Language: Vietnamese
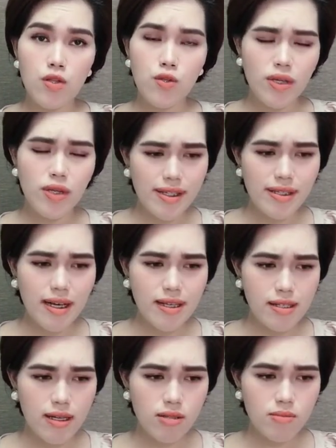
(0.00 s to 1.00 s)
Tôi đẩy anh ta
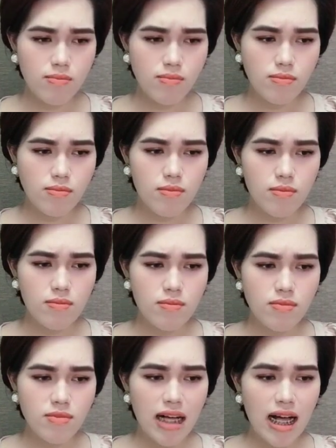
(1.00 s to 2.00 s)
ra.
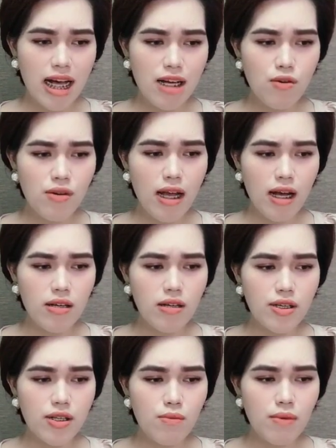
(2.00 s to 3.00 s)
Cả hai ngồi lặng
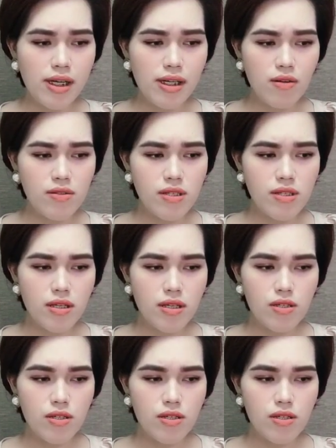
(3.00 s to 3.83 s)
người không ai nói gì.